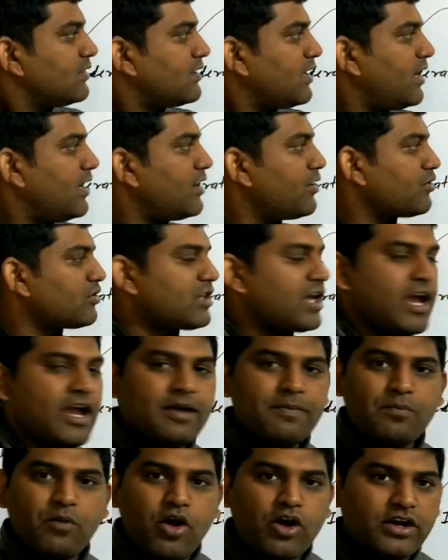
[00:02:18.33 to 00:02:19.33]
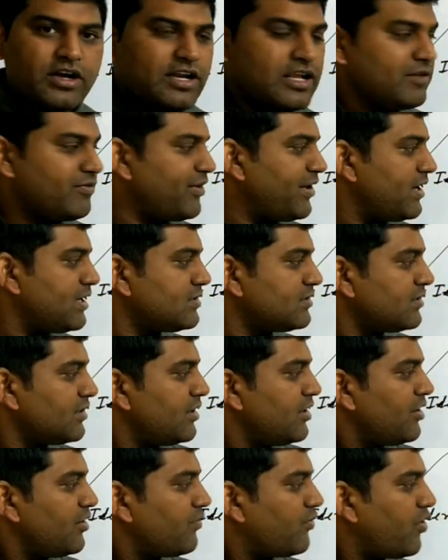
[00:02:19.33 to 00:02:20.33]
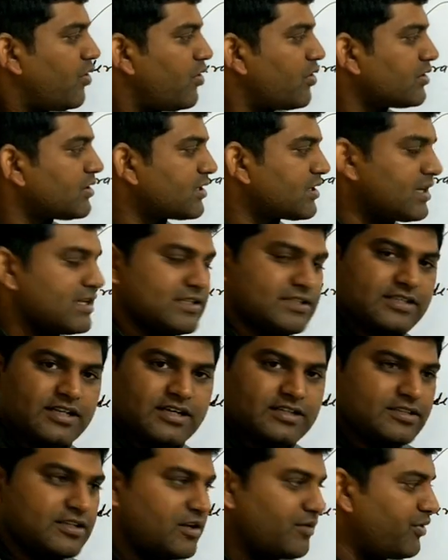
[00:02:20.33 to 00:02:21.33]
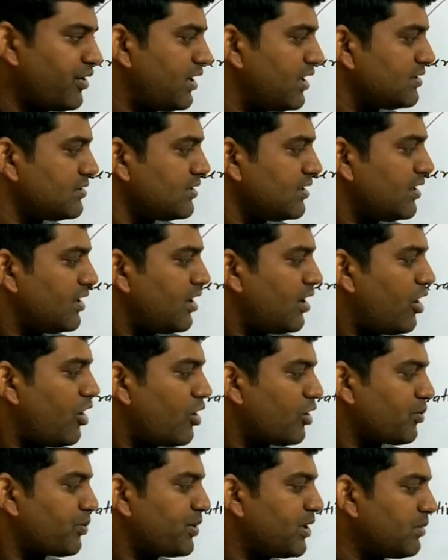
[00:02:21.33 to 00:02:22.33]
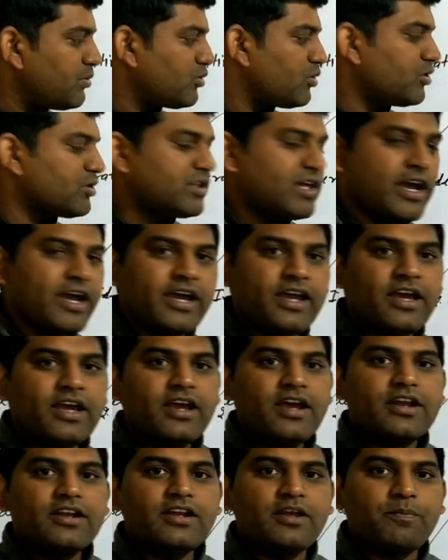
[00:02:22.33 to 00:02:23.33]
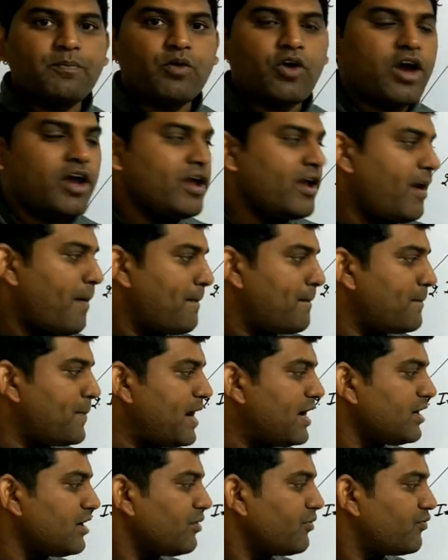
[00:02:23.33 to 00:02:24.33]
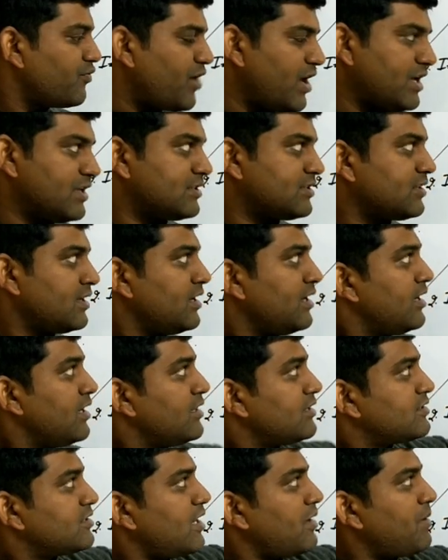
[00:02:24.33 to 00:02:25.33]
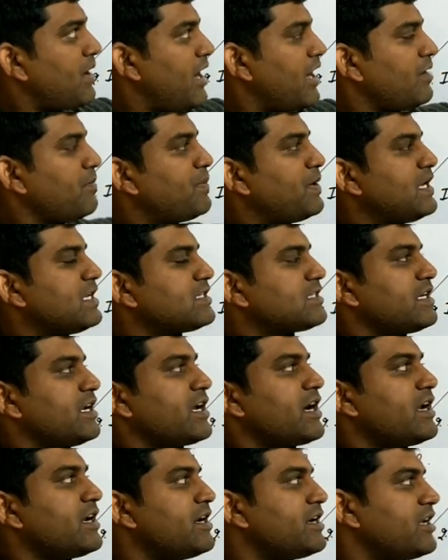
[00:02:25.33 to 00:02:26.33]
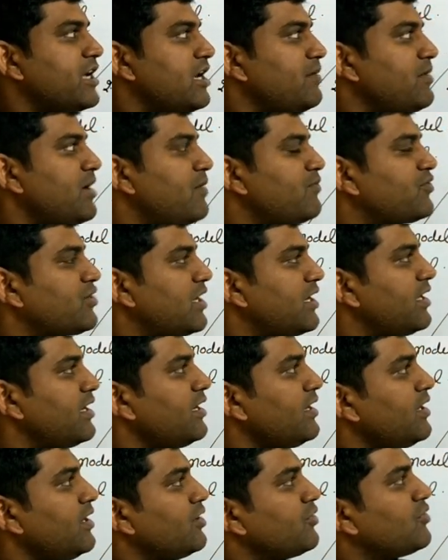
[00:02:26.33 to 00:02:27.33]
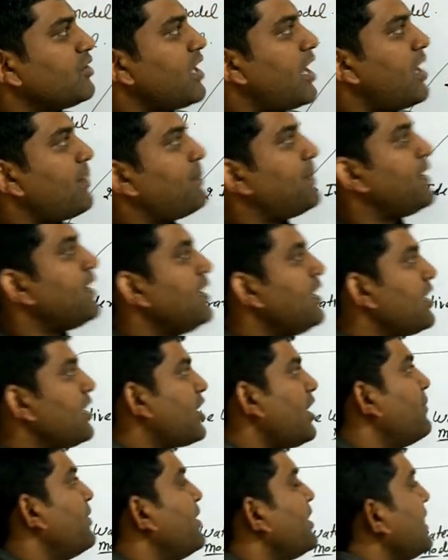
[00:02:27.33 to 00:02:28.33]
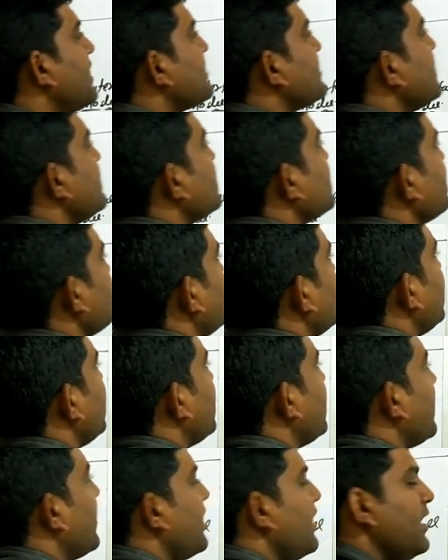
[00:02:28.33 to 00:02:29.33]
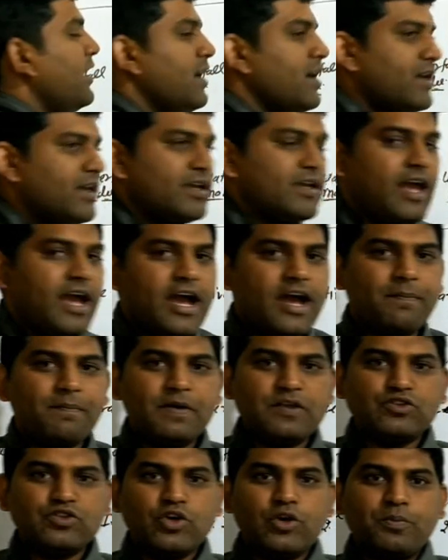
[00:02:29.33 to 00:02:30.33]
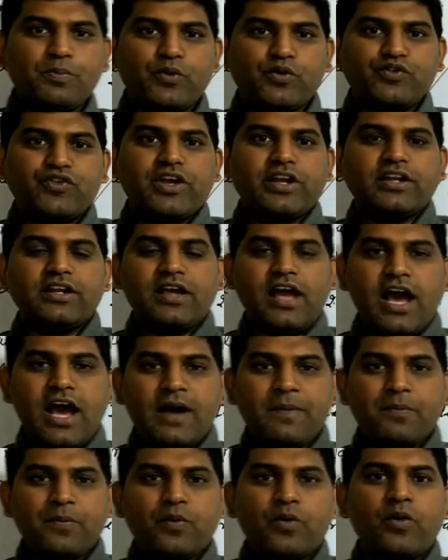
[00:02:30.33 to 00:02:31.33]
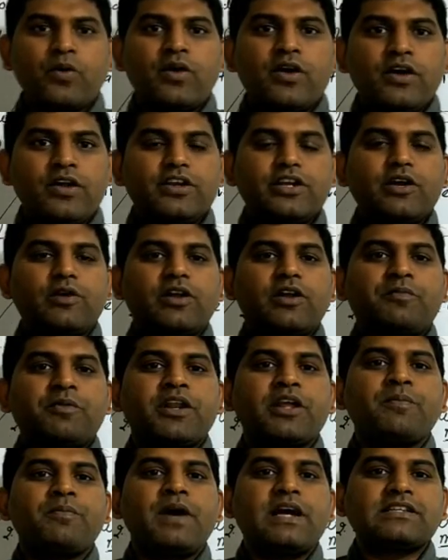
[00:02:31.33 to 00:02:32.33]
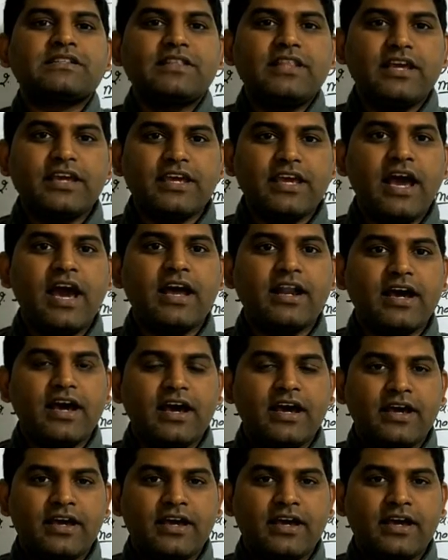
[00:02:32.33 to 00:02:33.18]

थर्ड होता है मॉडलिंग फेज फोर्थ कंस्ट्रक्शन फेज और फिफ्थ होता है डिप्लॉयमेंट फेज सब हर फेज के अगर डिटेल में हम चलें तो यहाँ पे कम्युनिकेशन से मीनिंग है कि यहाँ पे जो प्रोजेक्ट आपको डेवलपर के पास लेके आ रहा